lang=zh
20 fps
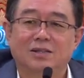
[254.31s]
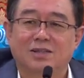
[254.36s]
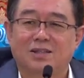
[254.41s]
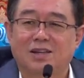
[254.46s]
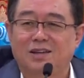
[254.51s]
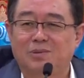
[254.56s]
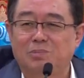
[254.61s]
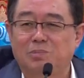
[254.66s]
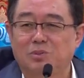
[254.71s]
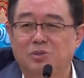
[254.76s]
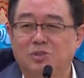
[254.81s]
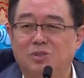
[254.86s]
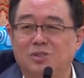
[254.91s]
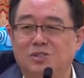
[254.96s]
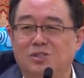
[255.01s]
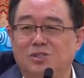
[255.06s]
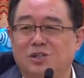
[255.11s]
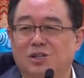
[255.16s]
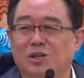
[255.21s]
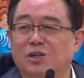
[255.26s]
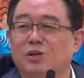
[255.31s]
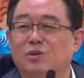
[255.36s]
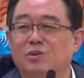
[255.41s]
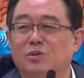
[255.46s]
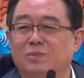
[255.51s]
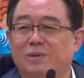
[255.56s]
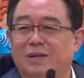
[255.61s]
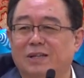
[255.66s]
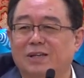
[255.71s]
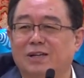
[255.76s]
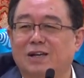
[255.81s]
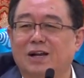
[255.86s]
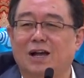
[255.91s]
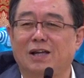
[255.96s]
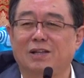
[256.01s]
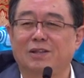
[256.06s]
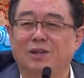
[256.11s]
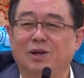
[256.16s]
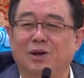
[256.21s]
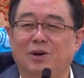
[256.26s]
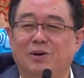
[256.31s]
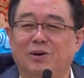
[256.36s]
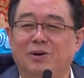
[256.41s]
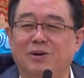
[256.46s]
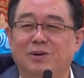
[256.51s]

它不是整个都把它砍掉，